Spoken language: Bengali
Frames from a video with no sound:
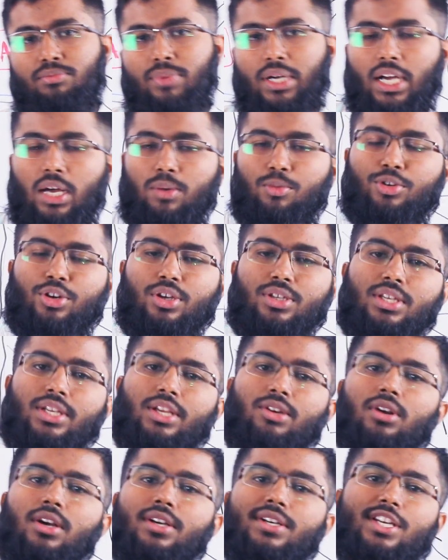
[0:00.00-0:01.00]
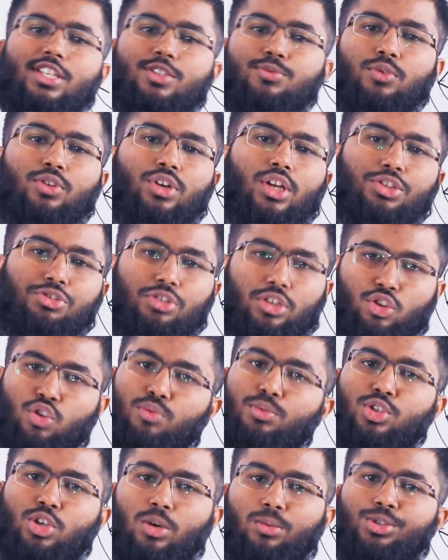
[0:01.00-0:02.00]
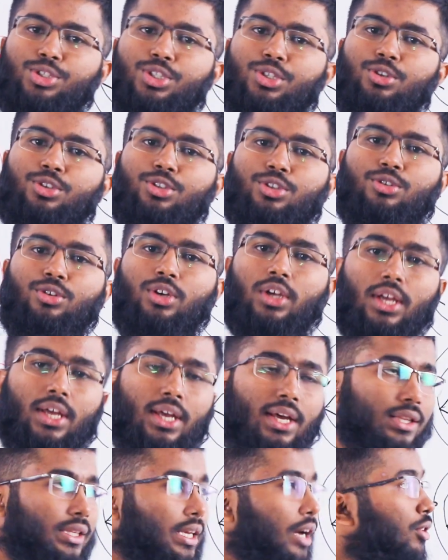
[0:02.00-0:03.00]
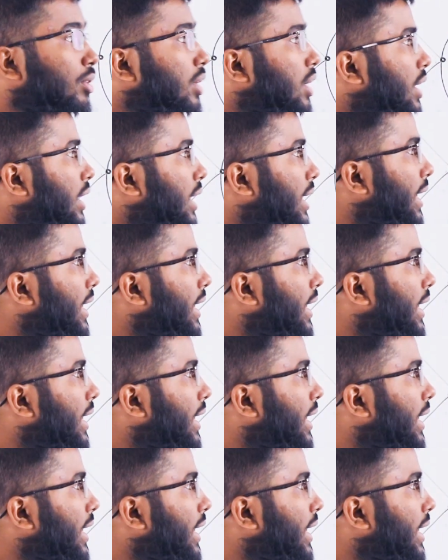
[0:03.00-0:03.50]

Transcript: বা কার্বন ডাইঅক্সাইড এগুলো ট্রান্সপোর্টে আসলে খুবই সমস্যা হতো তাহলে